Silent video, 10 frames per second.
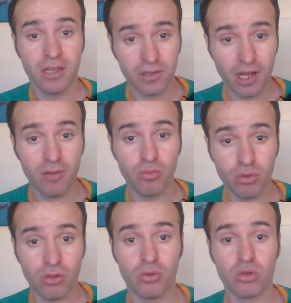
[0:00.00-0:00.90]
Dağ'ın
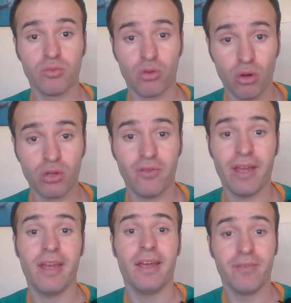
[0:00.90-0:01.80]
bu e, durumu gördü
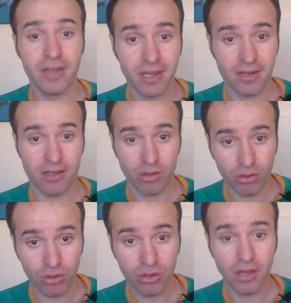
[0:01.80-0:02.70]
ve veterinere
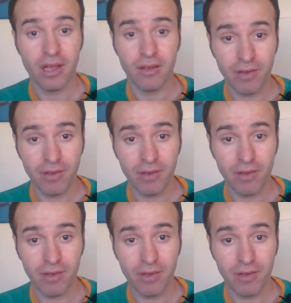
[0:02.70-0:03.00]
götürdü.